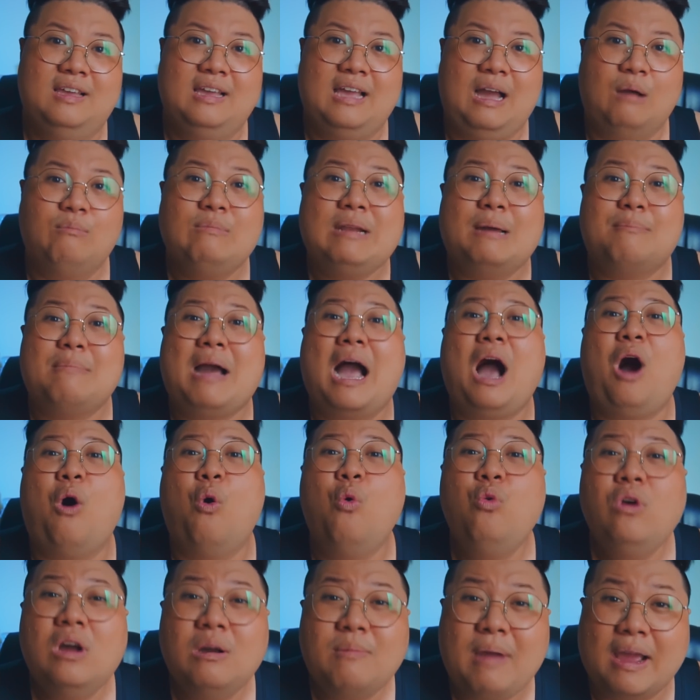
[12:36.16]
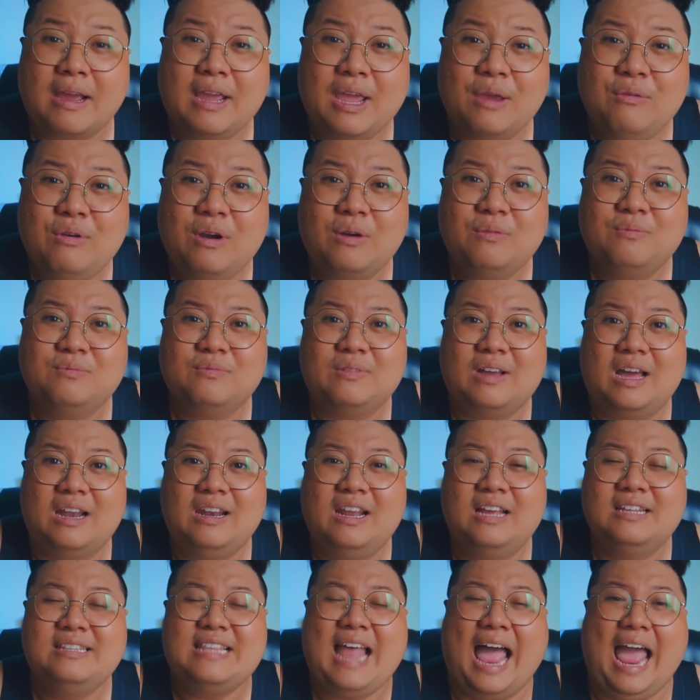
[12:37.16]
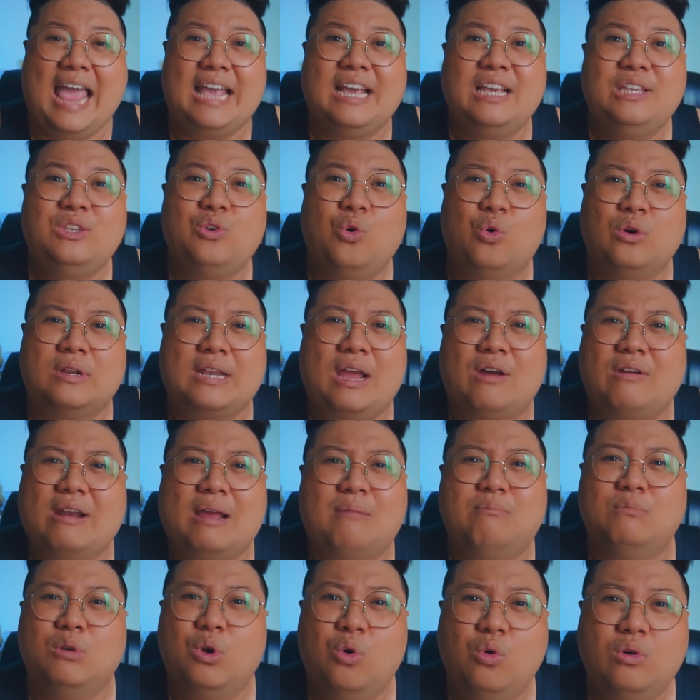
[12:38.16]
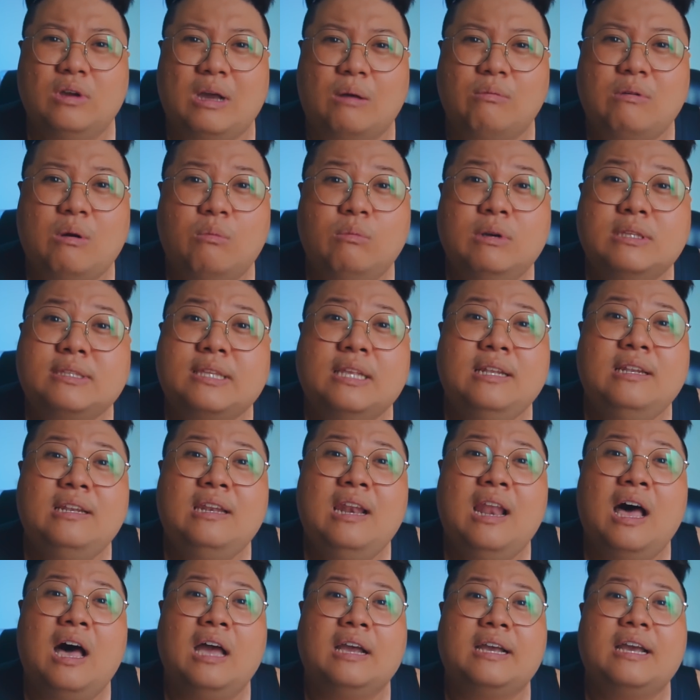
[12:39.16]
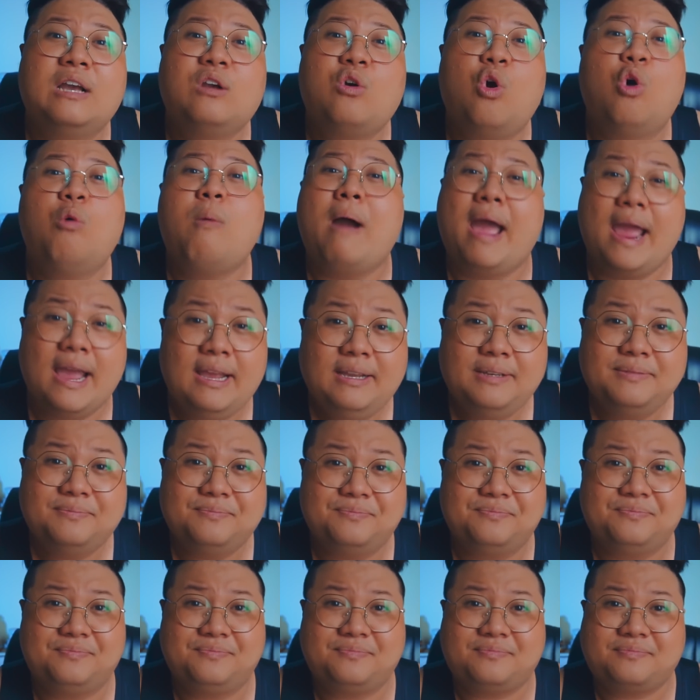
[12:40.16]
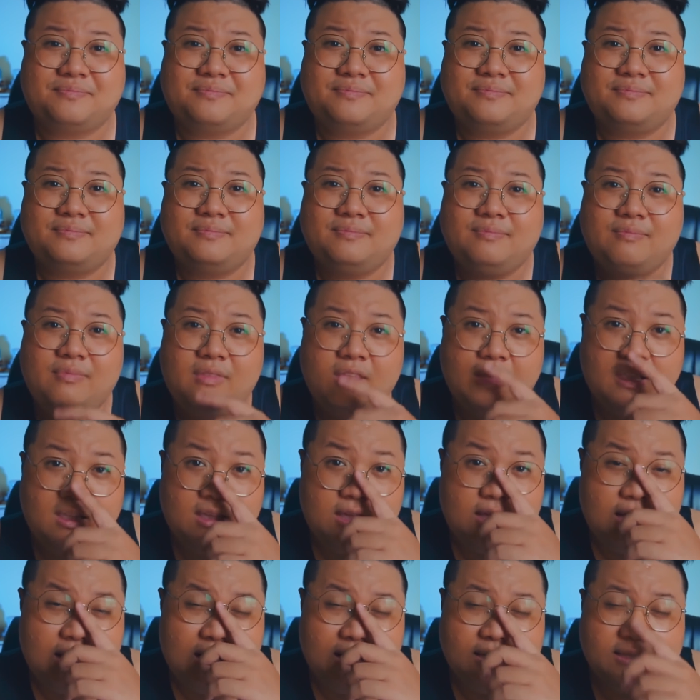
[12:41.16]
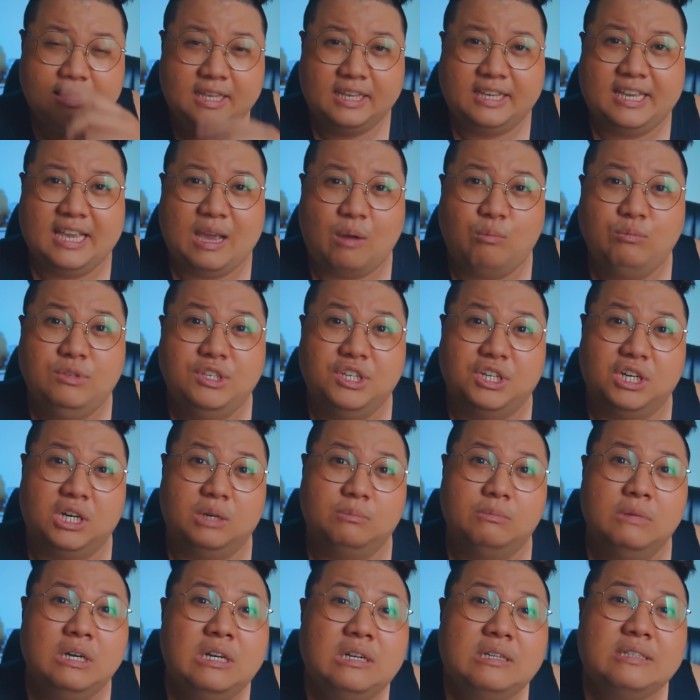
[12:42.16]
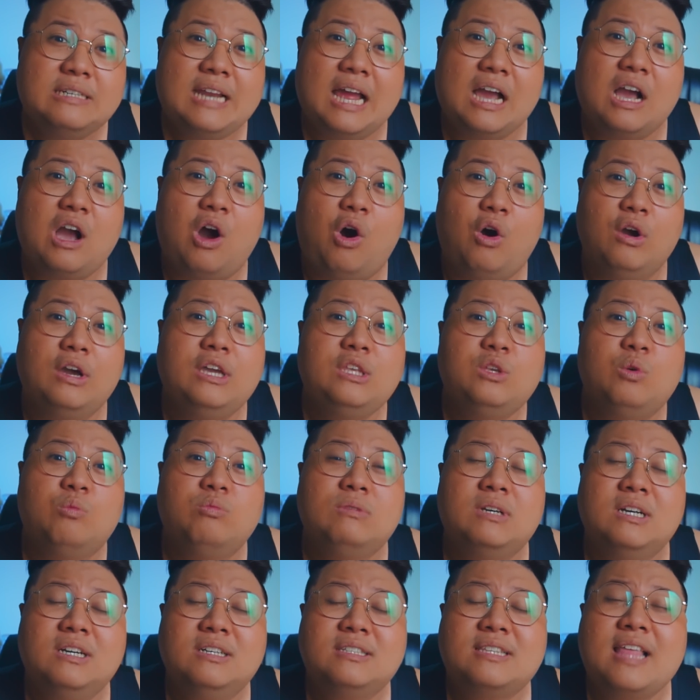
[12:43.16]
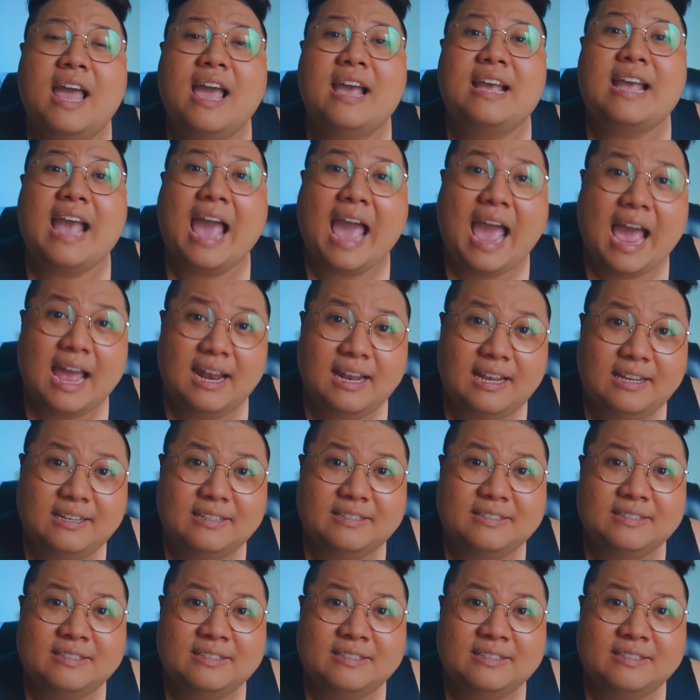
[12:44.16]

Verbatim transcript: ông làm ẩu á bạn hiểu không lên đại cái chùa nào làm luôn ông không có tin lời cái cô bán thì khi ông vừa bước ra khỏi cái chung cư tk đó